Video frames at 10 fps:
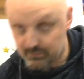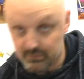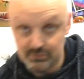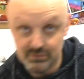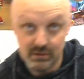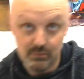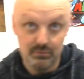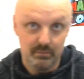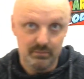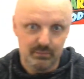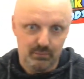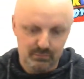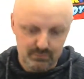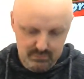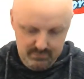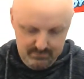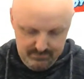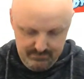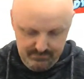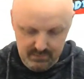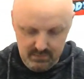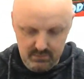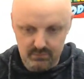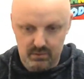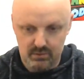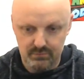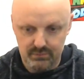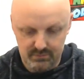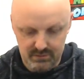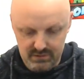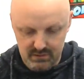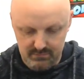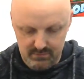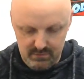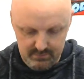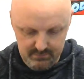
comme je découvre en même temps que vous, voilà, vous avez à chaque fois